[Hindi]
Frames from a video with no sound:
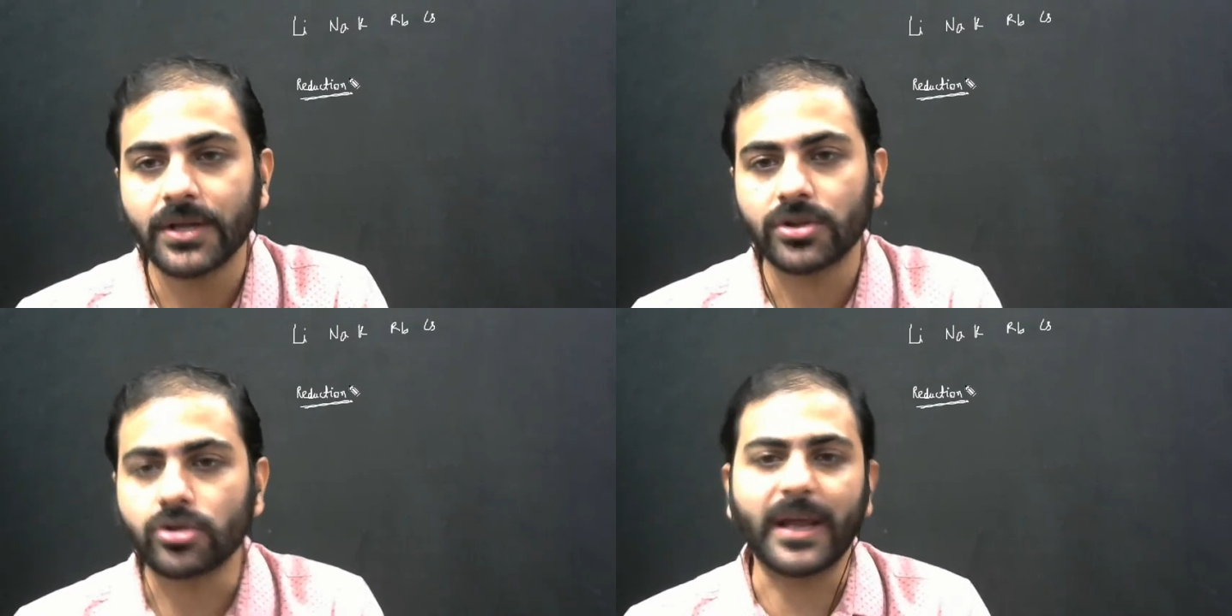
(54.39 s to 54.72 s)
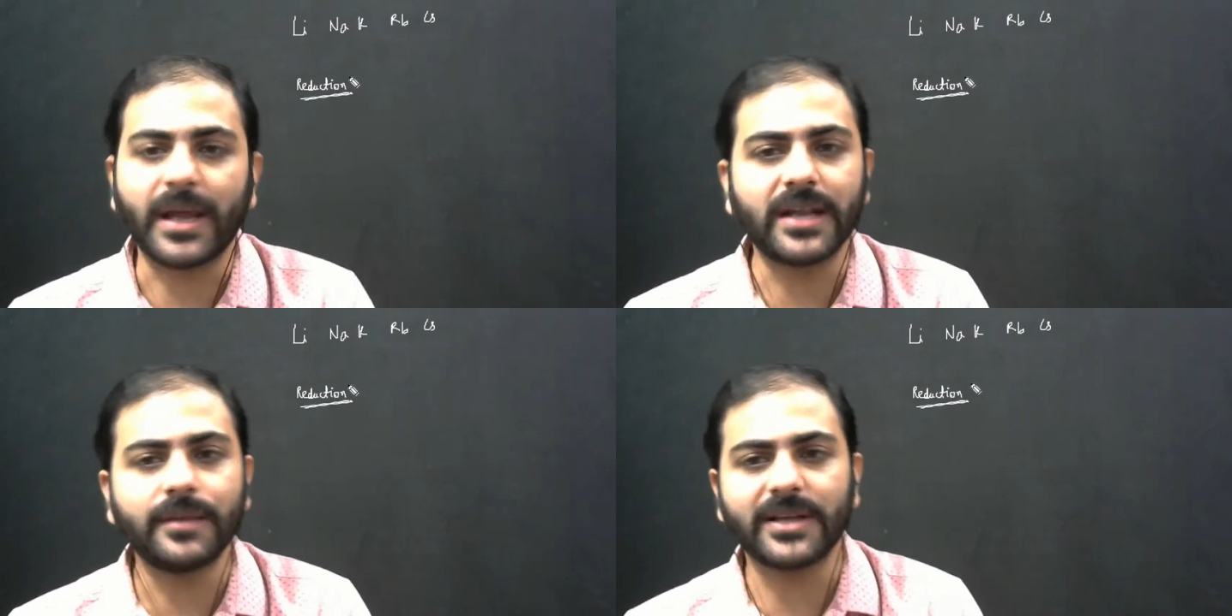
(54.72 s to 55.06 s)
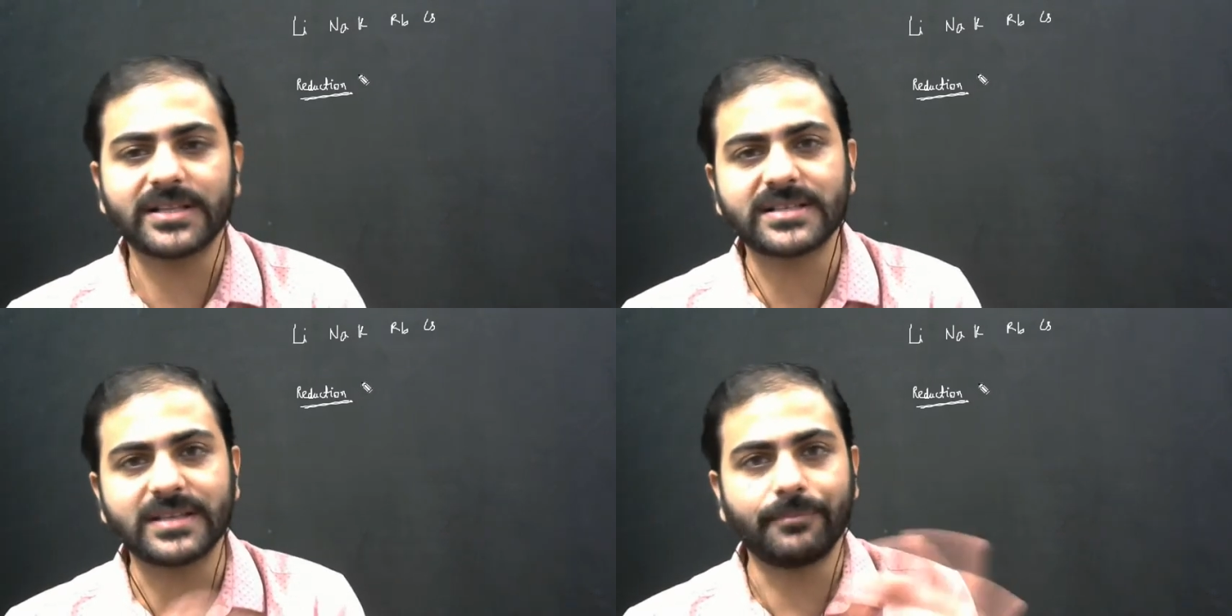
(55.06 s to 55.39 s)
तो पहली बात
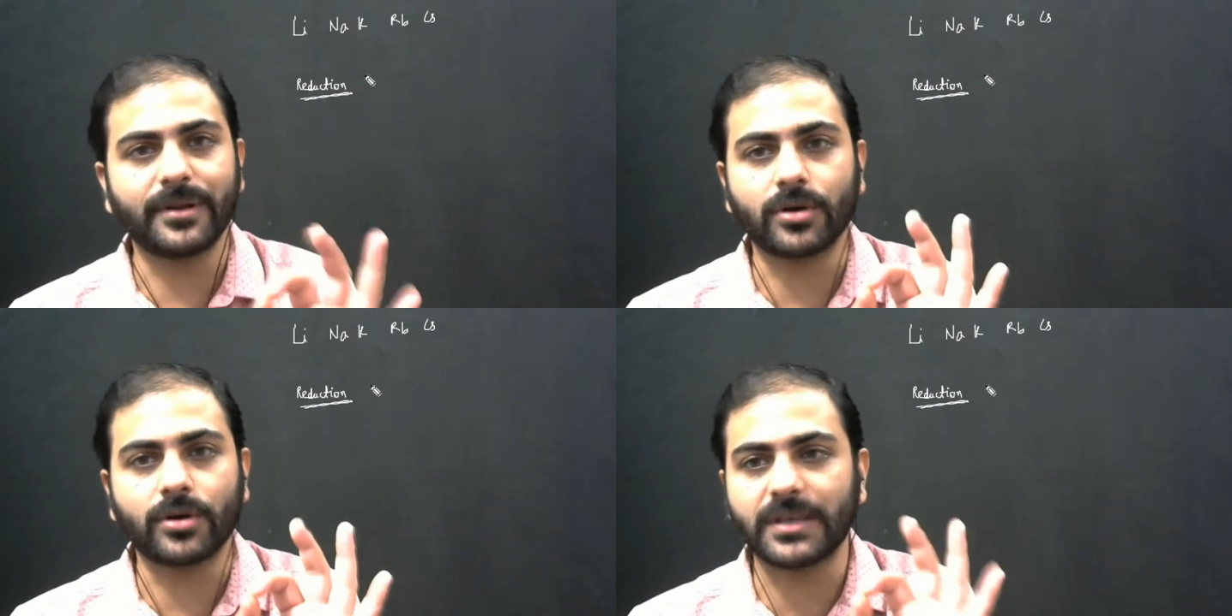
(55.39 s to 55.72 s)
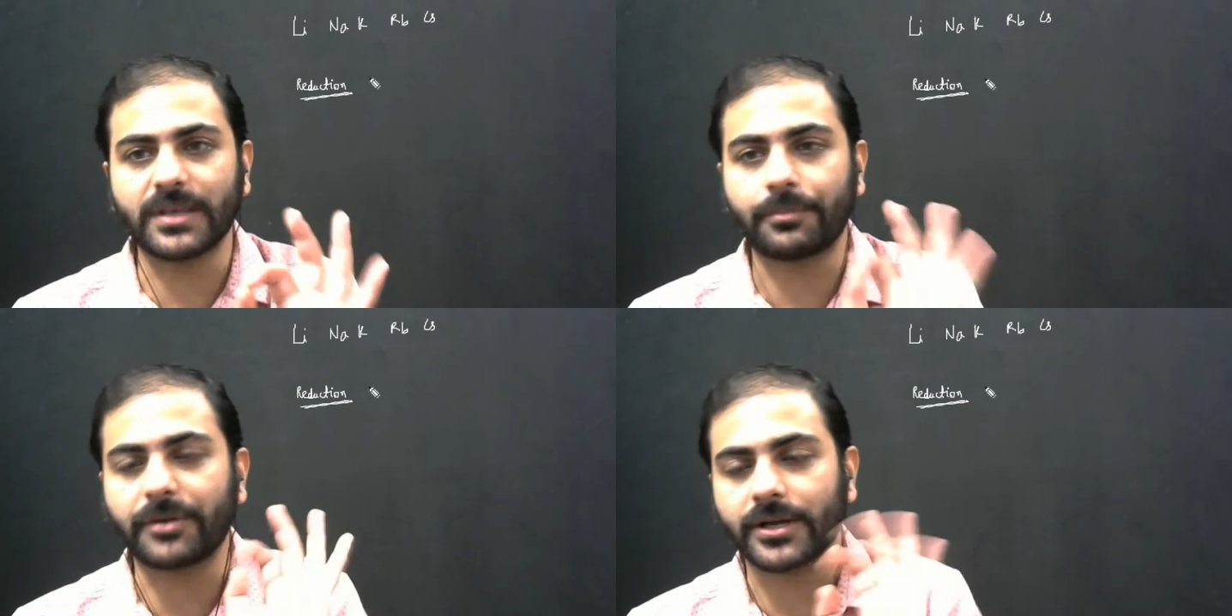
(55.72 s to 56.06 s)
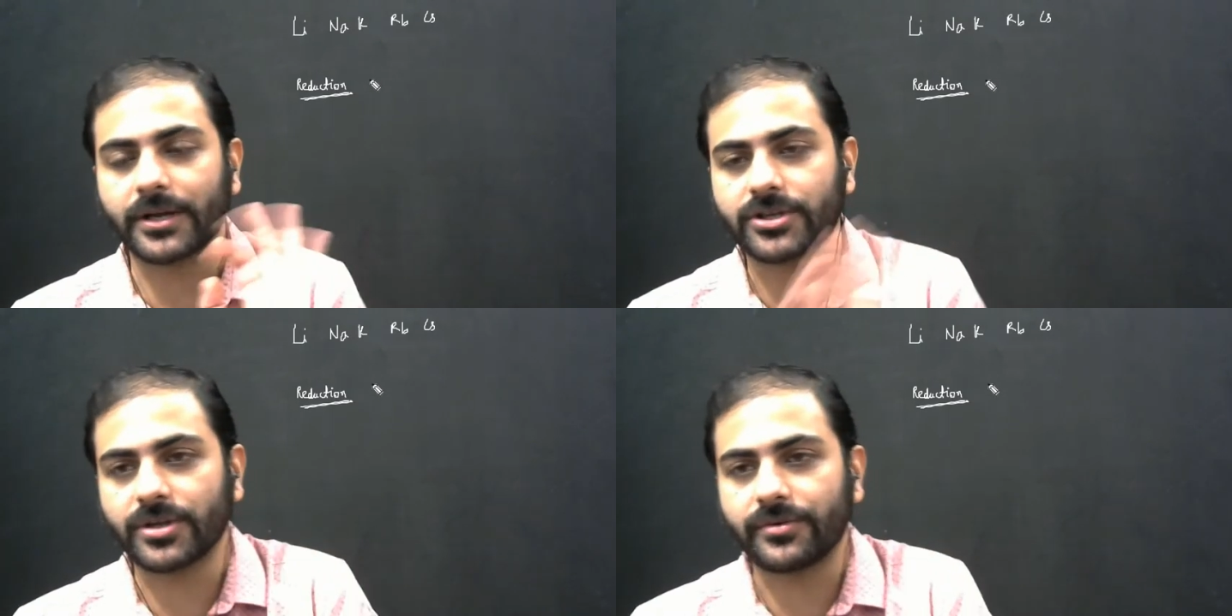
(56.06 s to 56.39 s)
है सिंपल कॉन्सेप्ट
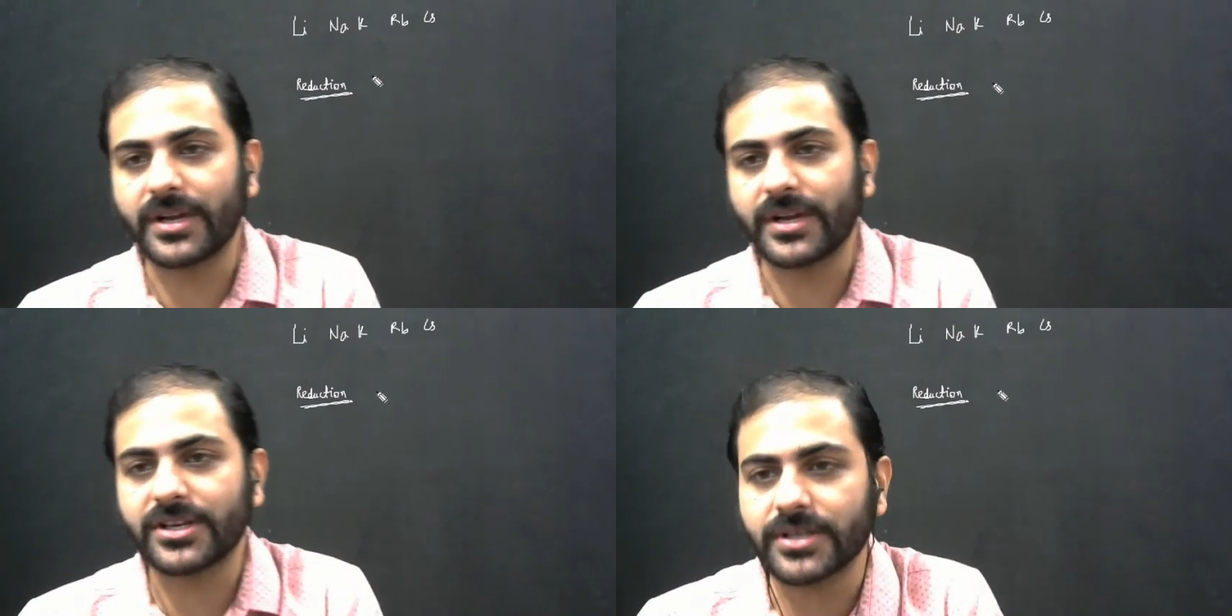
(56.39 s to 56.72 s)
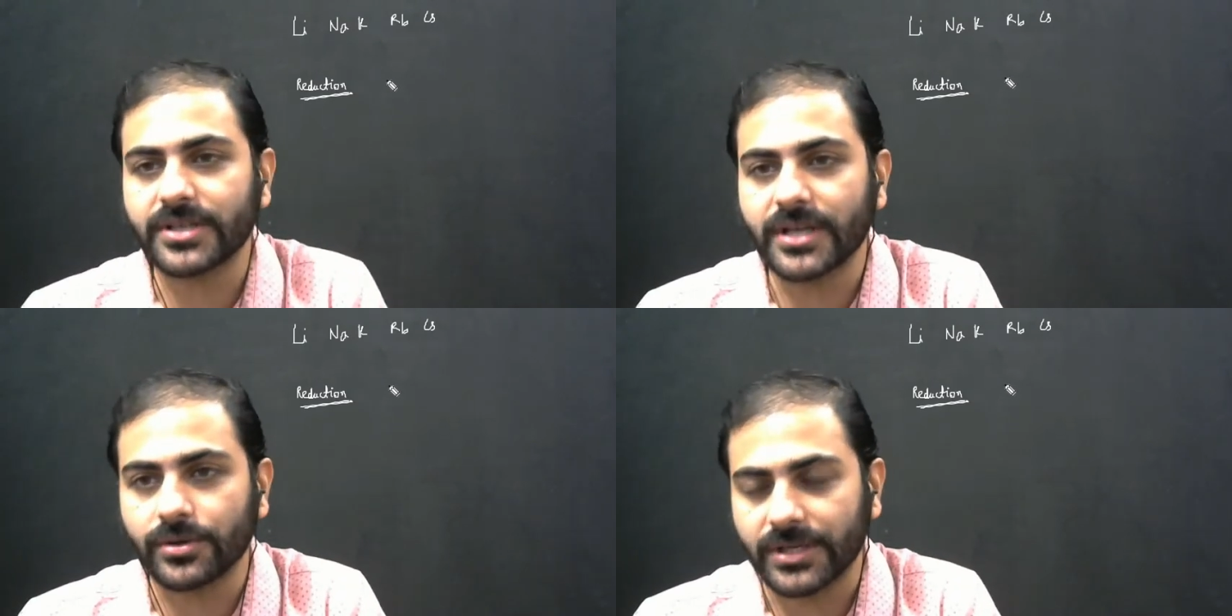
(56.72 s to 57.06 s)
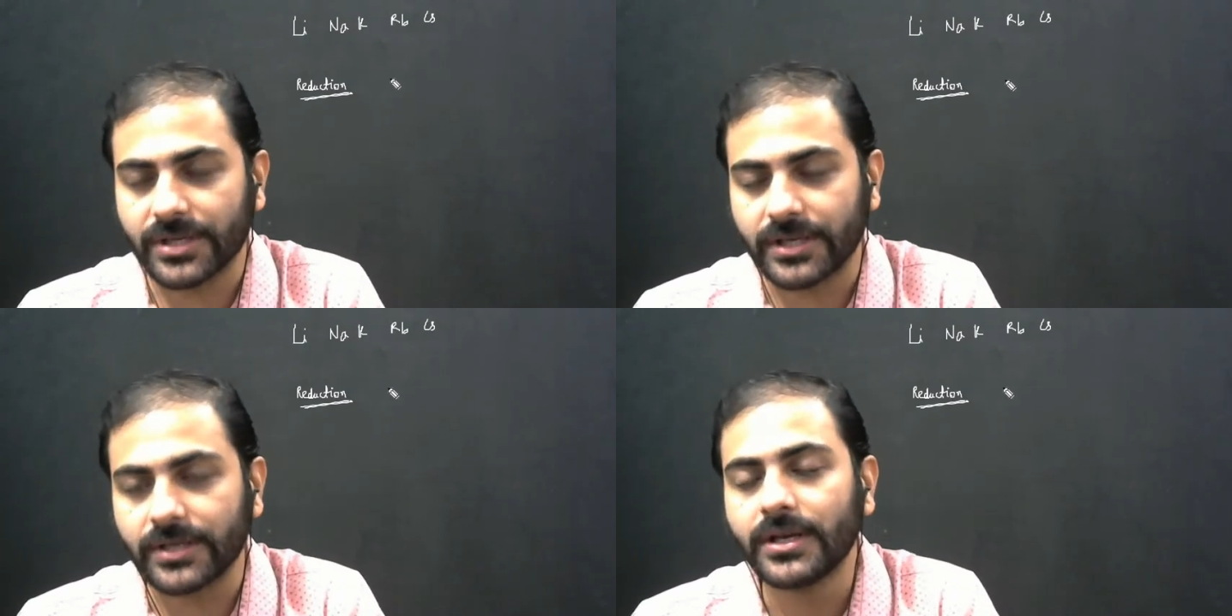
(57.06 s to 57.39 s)
रिडक्शन रिडक्शन क्या होता
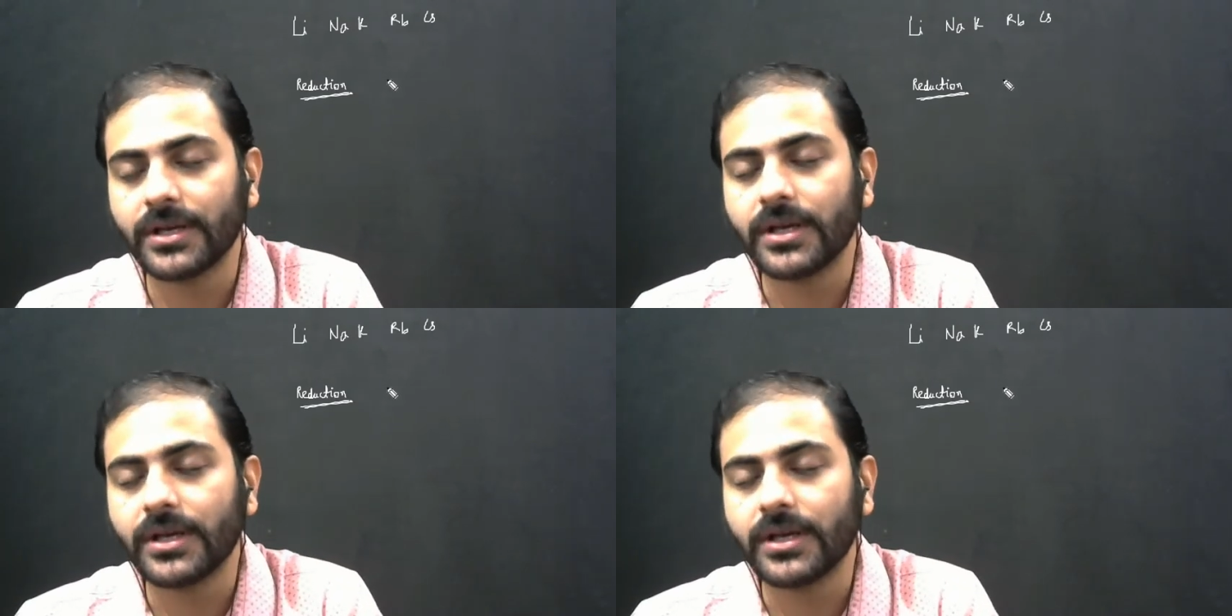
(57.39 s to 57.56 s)
है